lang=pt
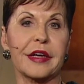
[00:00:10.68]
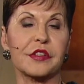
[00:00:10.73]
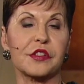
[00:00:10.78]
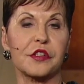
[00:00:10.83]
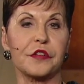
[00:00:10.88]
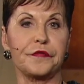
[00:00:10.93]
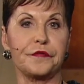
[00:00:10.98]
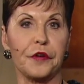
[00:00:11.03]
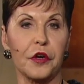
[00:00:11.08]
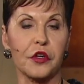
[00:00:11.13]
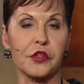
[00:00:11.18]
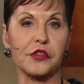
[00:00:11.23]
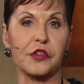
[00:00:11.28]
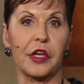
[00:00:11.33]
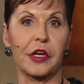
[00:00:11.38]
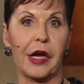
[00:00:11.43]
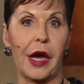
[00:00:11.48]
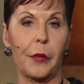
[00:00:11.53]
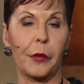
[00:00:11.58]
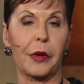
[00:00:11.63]
mas a primeira
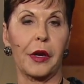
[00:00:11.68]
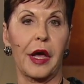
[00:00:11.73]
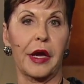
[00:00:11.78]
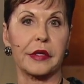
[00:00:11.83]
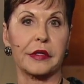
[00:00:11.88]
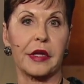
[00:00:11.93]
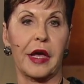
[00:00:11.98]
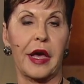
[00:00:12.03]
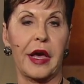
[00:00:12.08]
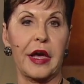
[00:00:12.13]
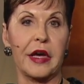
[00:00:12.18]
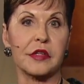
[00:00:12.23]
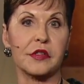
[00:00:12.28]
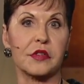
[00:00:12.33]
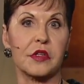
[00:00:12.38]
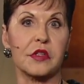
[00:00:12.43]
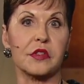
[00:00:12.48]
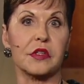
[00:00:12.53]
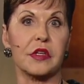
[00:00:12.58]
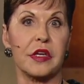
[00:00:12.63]
coisa que eu gostaria de
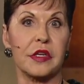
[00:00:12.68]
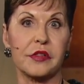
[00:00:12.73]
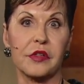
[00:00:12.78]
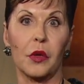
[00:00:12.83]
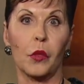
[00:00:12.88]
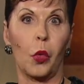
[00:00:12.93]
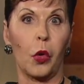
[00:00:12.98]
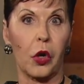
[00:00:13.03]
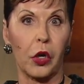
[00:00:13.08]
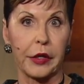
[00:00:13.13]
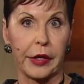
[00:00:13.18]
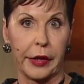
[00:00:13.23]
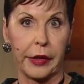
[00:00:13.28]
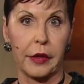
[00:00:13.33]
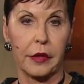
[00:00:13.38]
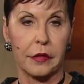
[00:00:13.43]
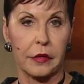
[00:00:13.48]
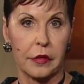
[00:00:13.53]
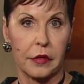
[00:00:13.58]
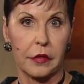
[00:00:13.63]
perguntar é: está
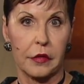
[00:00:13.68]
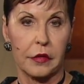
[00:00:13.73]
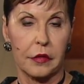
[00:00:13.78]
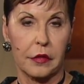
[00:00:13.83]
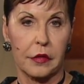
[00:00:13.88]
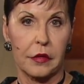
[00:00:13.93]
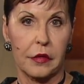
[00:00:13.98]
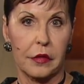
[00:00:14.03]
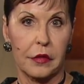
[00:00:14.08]
funcionando?